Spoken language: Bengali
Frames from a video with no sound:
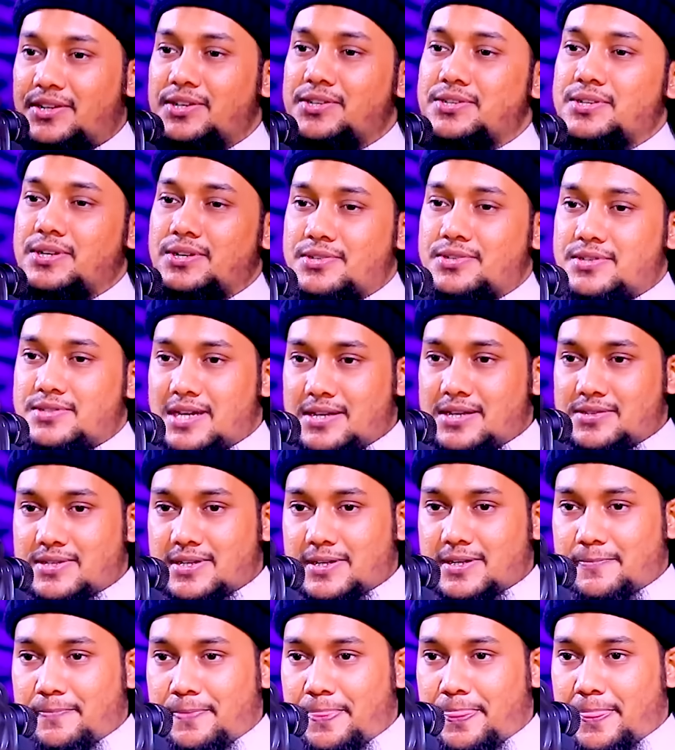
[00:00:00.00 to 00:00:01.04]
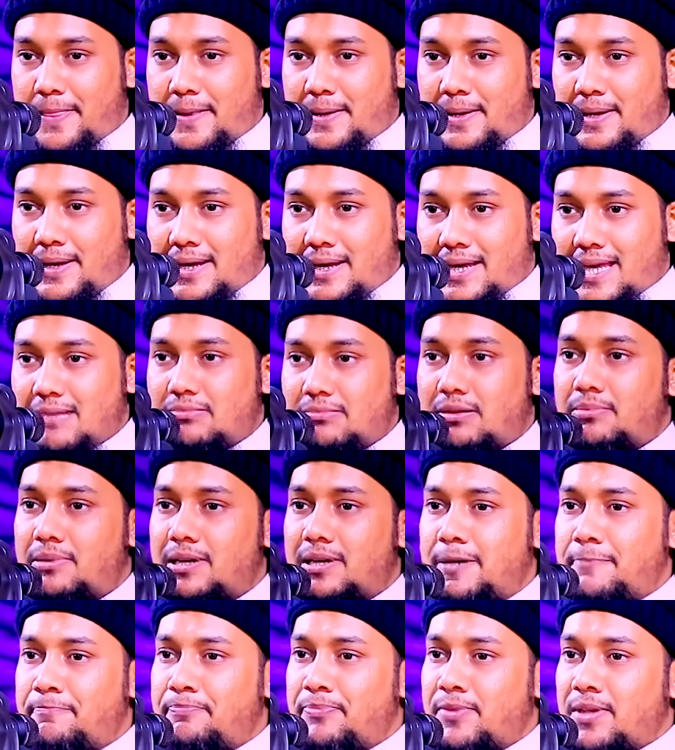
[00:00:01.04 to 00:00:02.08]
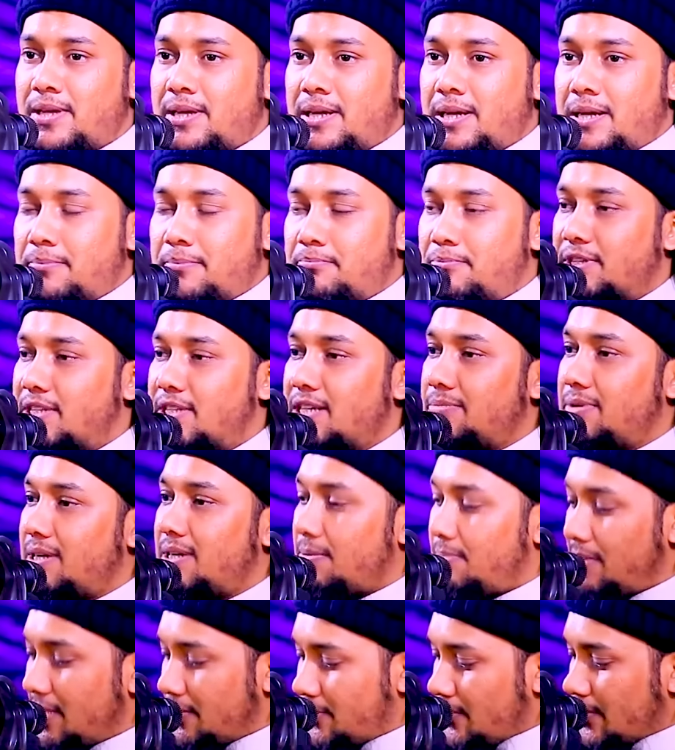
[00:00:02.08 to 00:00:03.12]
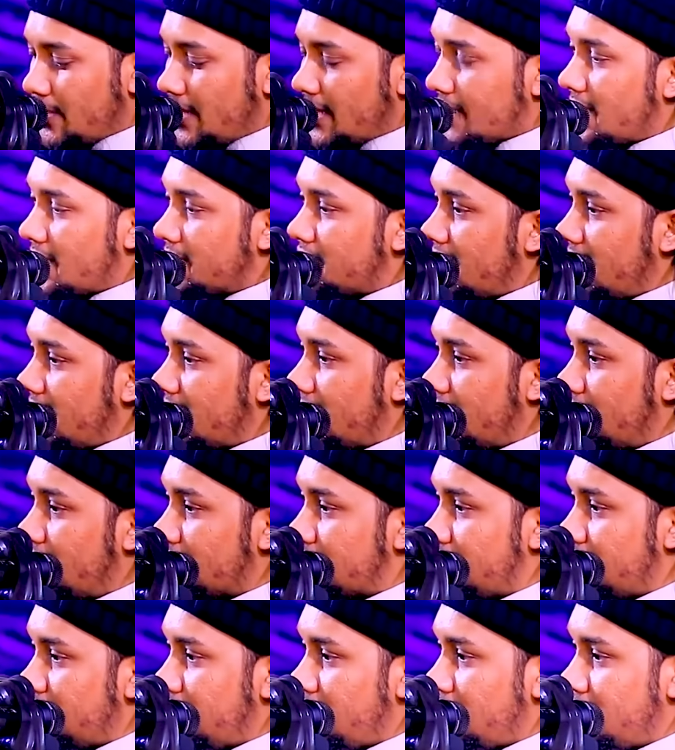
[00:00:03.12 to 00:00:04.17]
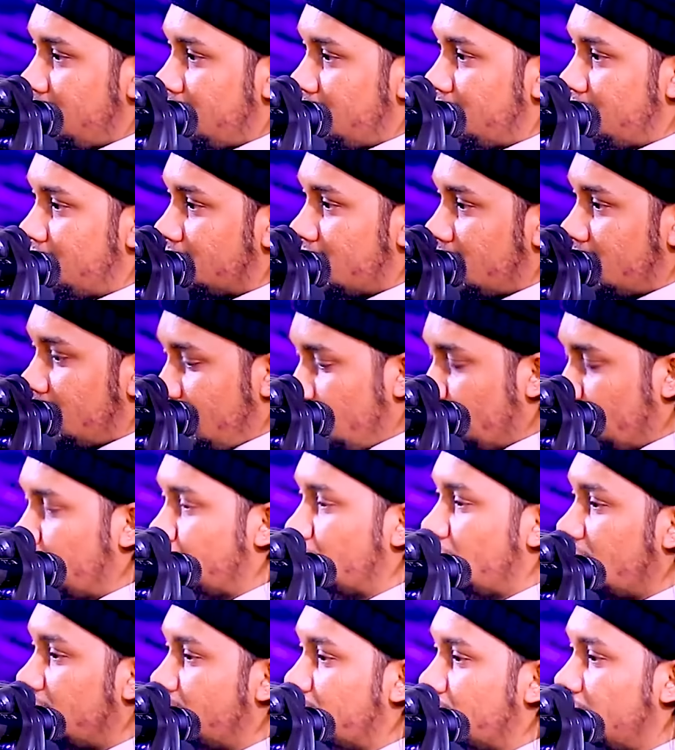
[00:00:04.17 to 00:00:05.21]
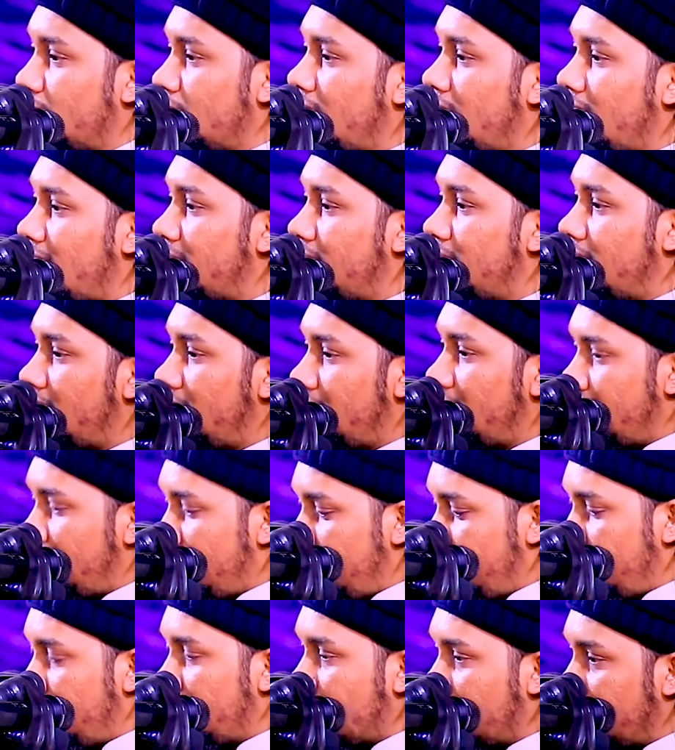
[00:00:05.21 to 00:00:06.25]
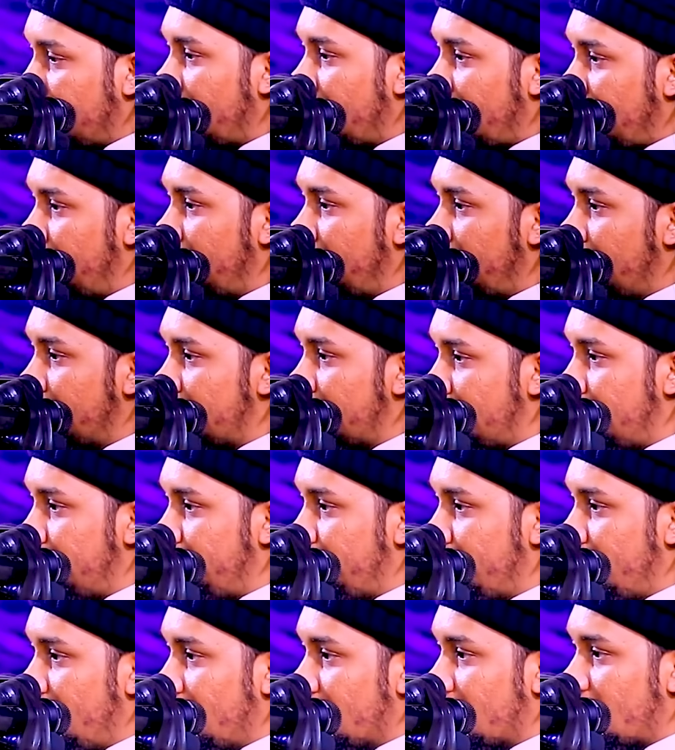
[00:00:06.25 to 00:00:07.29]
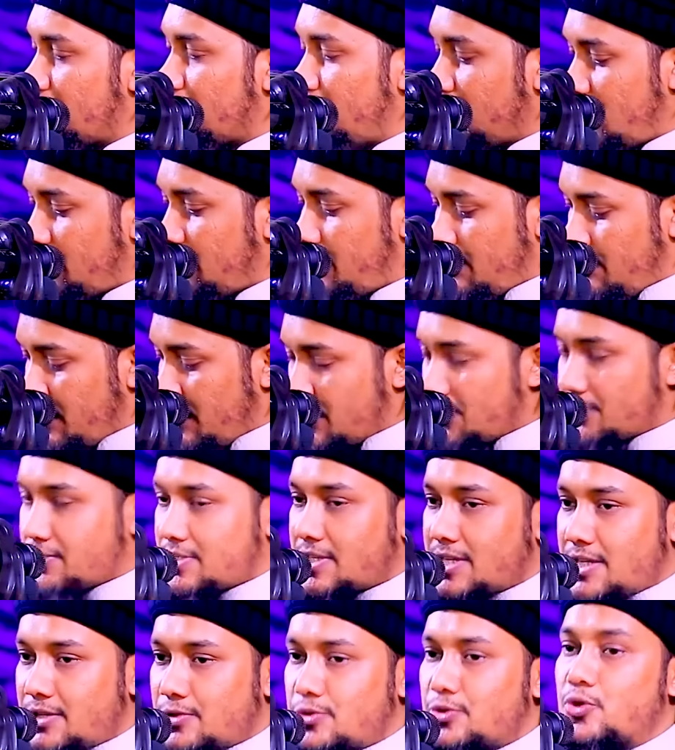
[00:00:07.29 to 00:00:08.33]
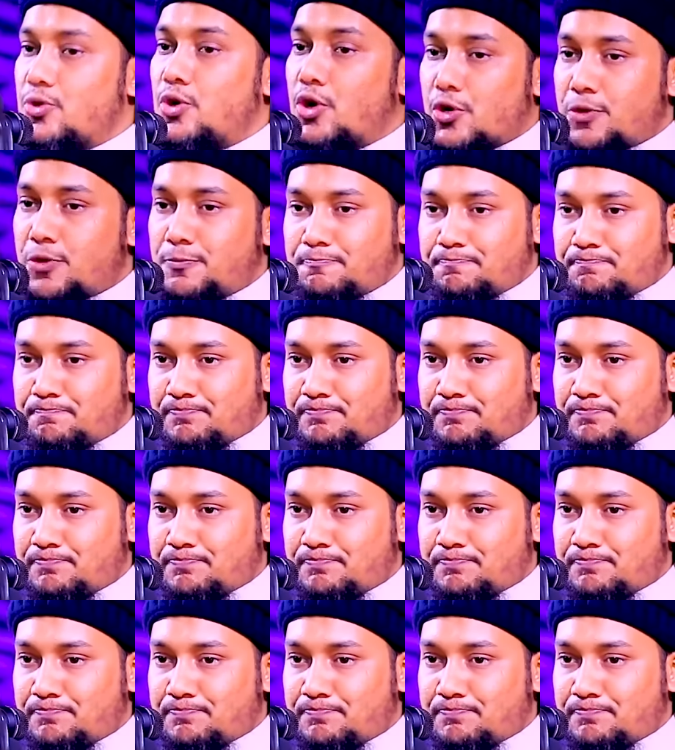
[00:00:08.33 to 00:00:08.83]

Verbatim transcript: রিসার্চ সায়েন্সের কিভাবে পৃথিবীর ভিতরে একটা জায়গা আছে যেটা উত্তপ্ত লাভা এখানে লাভা আছে আর পৃথিবীর ভিতরটা কিন্তু গরম